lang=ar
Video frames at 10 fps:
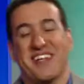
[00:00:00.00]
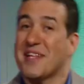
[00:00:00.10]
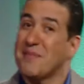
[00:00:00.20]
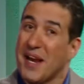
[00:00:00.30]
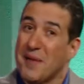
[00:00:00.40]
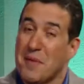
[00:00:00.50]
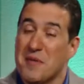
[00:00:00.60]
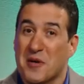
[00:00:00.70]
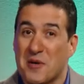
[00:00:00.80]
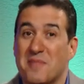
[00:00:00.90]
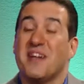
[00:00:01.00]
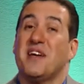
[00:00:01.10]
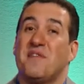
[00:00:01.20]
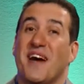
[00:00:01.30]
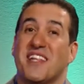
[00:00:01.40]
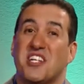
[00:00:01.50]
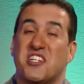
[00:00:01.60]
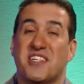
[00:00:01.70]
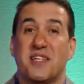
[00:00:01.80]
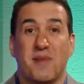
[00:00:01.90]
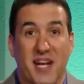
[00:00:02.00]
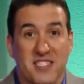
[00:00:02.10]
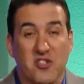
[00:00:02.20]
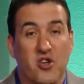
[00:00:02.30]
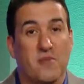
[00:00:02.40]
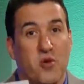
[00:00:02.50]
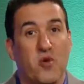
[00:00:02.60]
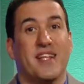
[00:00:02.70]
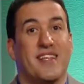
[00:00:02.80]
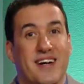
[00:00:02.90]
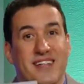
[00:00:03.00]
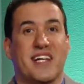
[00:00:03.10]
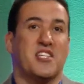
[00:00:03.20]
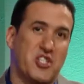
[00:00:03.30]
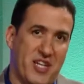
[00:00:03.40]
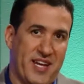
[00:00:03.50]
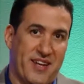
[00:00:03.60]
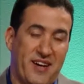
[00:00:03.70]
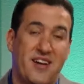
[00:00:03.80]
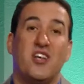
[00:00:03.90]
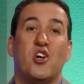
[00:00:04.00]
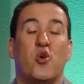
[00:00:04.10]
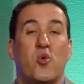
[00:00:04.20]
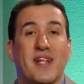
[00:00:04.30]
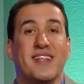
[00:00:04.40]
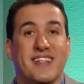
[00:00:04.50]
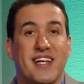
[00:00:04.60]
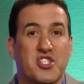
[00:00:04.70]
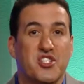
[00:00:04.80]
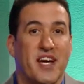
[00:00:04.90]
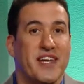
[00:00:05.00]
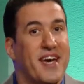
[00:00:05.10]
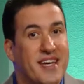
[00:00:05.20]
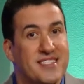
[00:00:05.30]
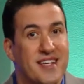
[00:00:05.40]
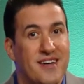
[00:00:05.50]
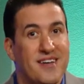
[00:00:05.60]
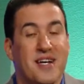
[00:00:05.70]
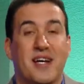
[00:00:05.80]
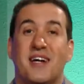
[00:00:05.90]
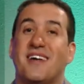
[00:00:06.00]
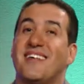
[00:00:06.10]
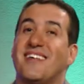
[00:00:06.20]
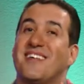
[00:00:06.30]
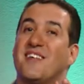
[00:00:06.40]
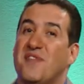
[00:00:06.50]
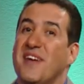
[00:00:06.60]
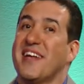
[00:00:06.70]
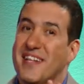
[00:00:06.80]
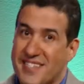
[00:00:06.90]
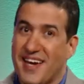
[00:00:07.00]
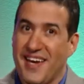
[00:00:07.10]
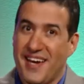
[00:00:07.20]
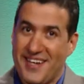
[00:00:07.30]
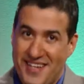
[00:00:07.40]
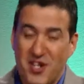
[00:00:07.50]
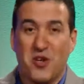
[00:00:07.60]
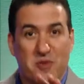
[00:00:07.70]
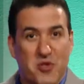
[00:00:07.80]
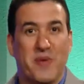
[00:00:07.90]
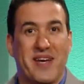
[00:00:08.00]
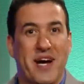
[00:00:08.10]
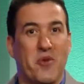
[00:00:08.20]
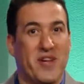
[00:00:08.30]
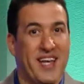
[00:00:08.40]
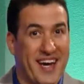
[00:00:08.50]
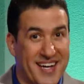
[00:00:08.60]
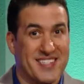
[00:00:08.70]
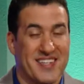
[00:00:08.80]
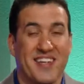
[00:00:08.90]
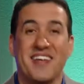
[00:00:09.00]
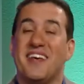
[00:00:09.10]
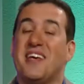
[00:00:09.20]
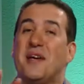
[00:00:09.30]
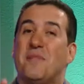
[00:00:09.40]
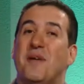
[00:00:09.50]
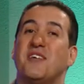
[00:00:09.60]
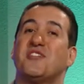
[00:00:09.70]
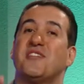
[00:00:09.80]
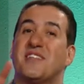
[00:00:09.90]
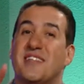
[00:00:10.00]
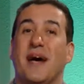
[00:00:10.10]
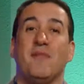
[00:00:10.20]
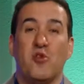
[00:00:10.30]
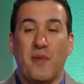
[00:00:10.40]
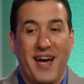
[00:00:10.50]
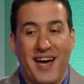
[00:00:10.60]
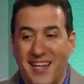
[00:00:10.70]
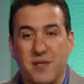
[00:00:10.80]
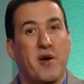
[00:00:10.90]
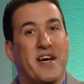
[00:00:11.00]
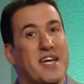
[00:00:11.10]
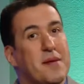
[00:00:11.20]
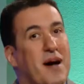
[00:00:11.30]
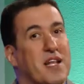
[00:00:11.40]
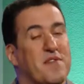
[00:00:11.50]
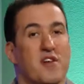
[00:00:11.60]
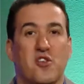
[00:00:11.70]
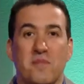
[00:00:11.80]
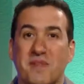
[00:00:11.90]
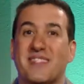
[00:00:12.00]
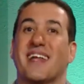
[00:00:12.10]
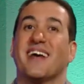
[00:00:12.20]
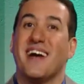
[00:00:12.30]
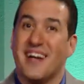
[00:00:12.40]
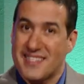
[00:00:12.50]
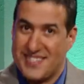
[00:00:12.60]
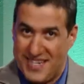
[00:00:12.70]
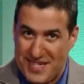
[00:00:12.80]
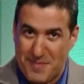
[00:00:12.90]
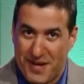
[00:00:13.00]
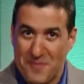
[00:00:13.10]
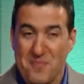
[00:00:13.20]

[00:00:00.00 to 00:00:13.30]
اذا مرحبا بكم في عدد جديد من حصتكم اولادنا تحت جناحنا اولادنا تحت جناحنا حصه فيها نصائح لكم انتم يا اولياء خاصه باش تتعاملوا مع حالات معينه مع اطفالكم بالطريقه السليمه